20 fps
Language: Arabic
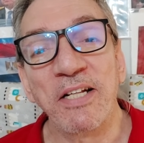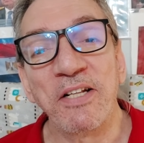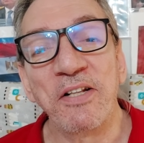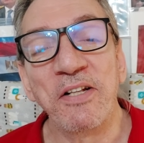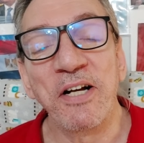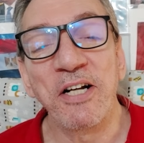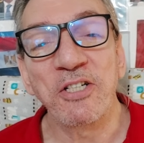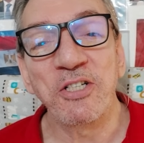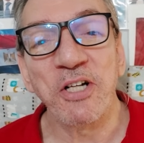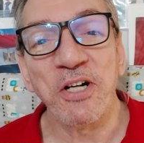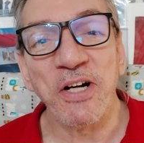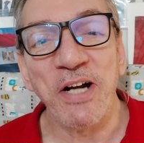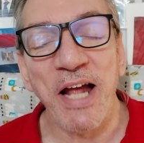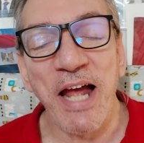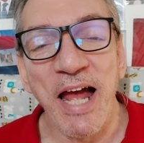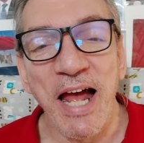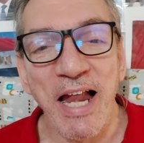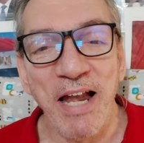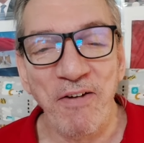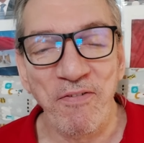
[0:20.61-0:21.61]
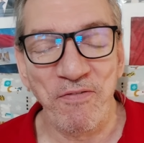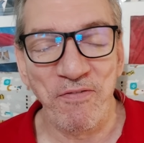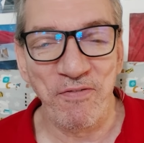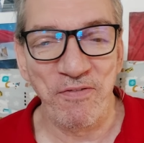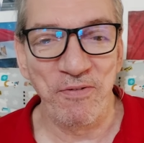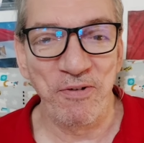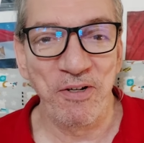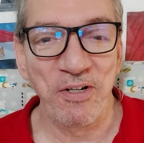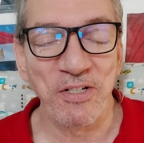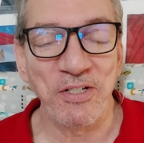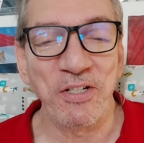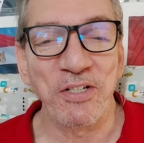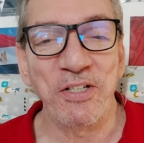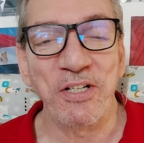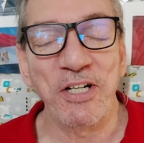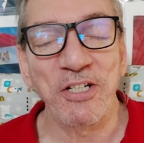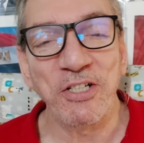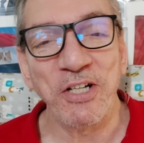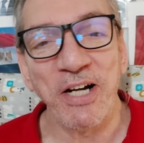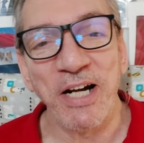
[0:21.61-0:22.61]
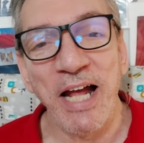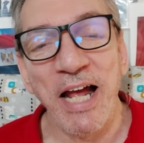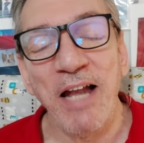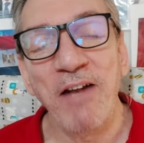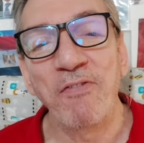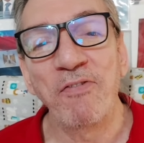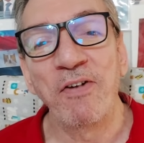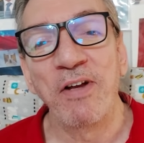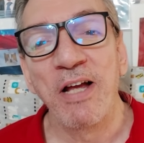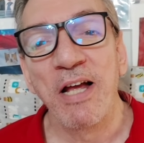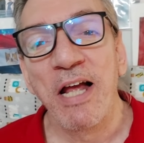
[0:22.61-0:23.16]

12000 ل 16000